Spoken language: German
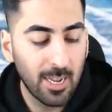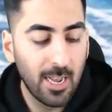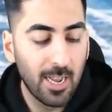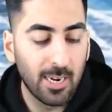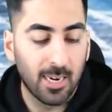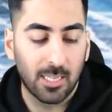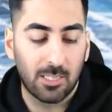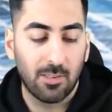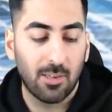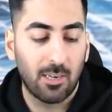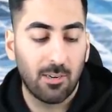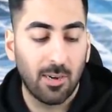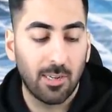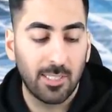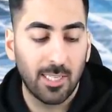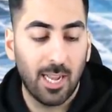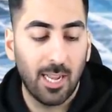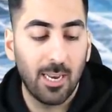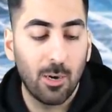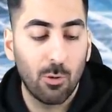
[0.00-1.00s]
Das waren quasi
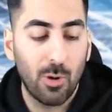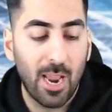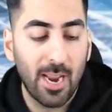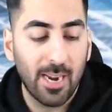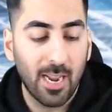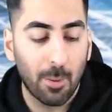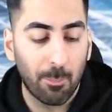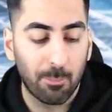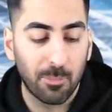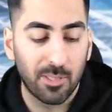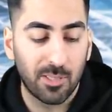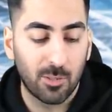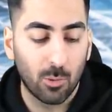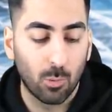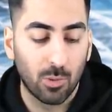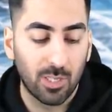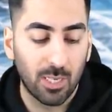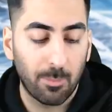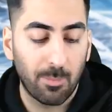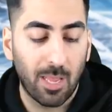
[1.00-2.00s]
alle Rank-Up-Missionen.
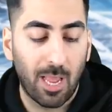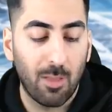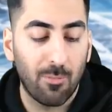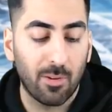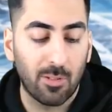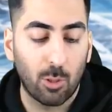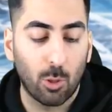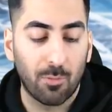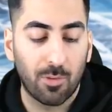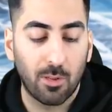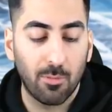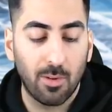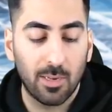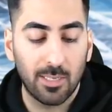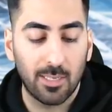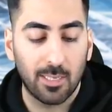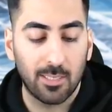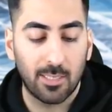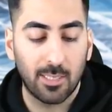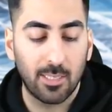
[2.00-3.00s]
Ich habe da einfach darauf gewartet,
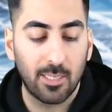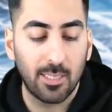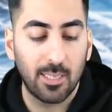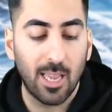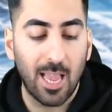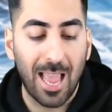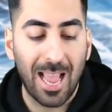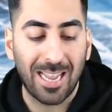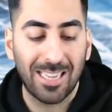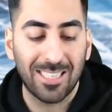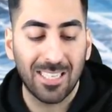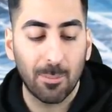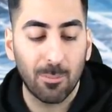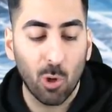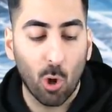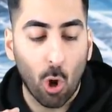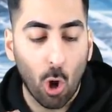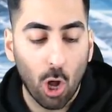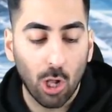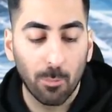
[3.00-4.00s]
dass jetzt dieser Accept
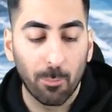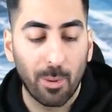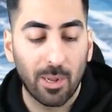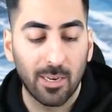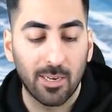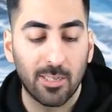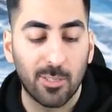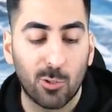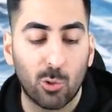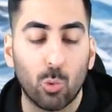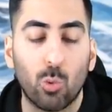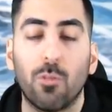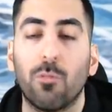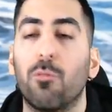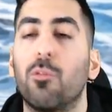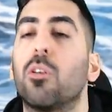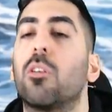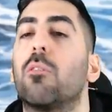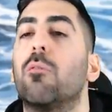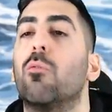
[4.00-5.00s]
All Button
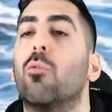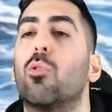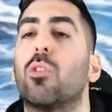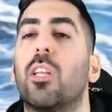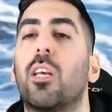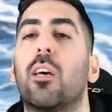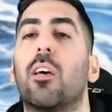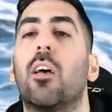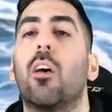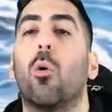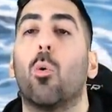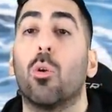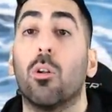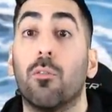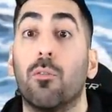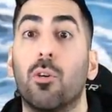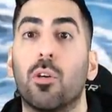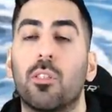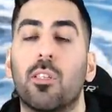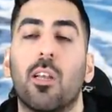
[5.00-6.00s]
hinzugefügt wurde oder
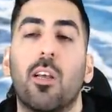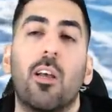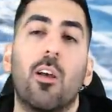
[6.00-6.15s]
wird.